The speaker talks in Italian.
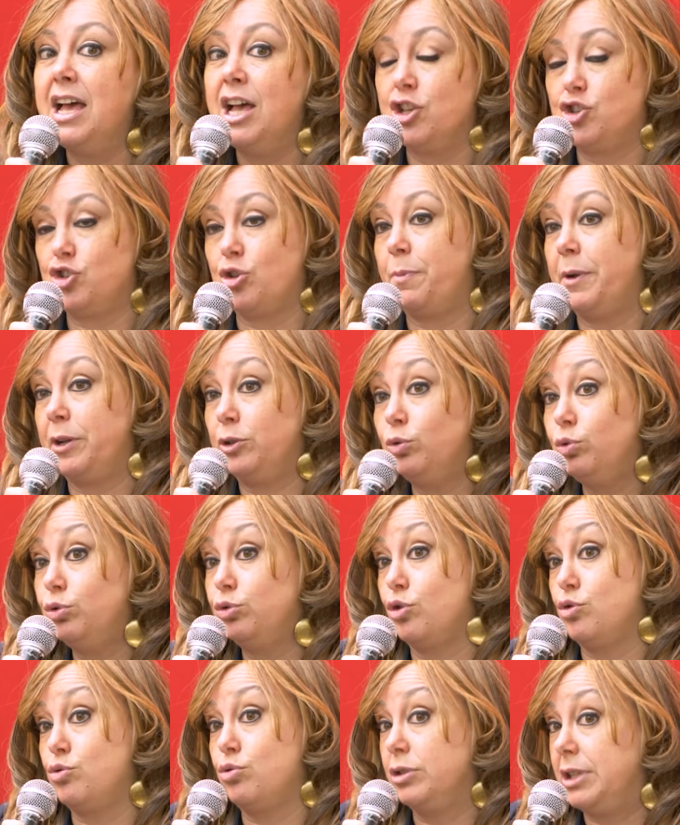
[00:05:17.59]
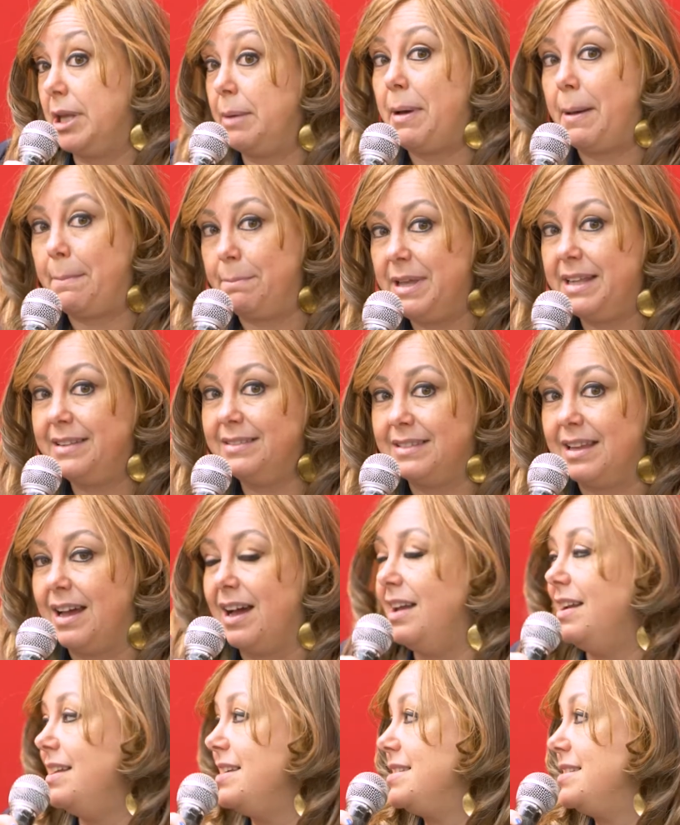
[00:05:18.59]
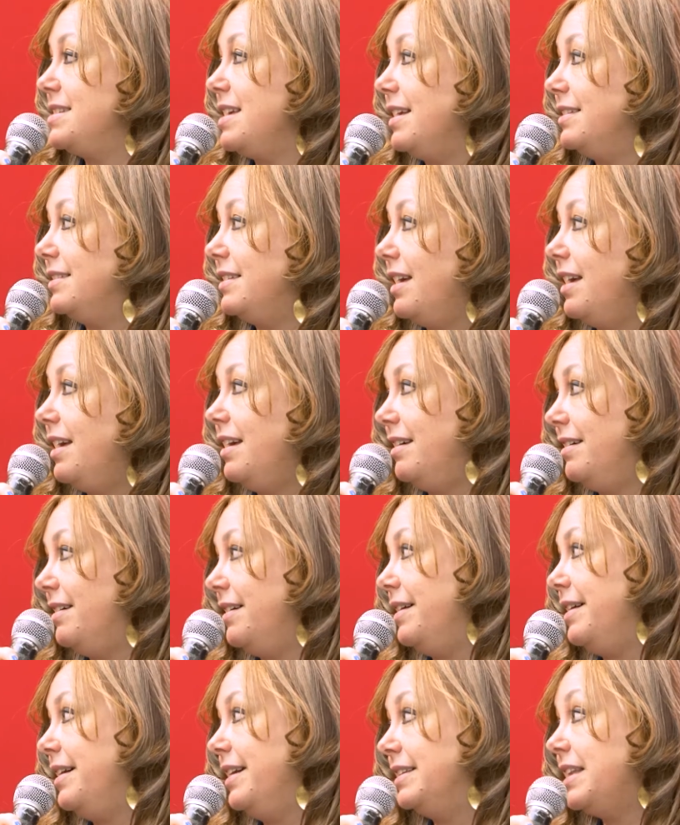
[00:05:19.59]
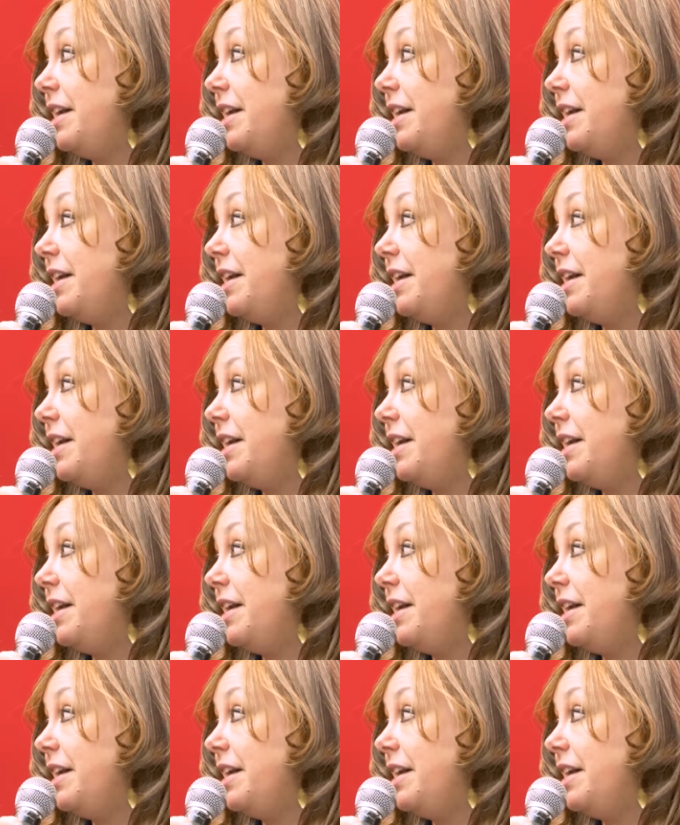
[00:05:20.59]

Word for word: soprattutto sul tema ambientale siete eh,